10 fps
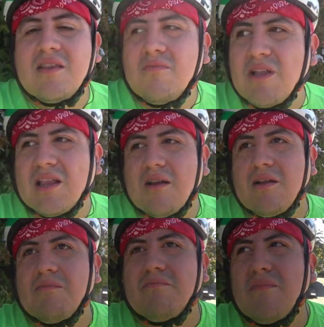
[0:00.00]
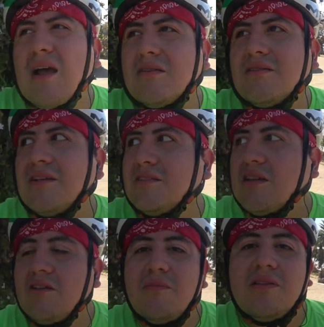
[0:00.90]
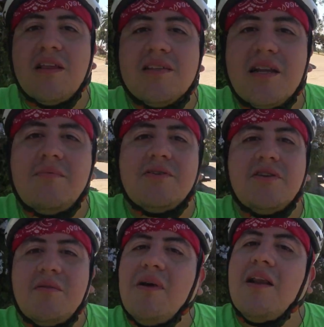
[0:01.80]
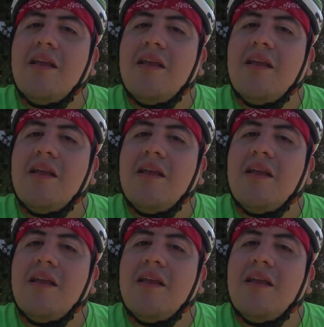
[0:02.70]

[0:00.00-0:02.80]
hecho, mientras más en serio me interese la persona, más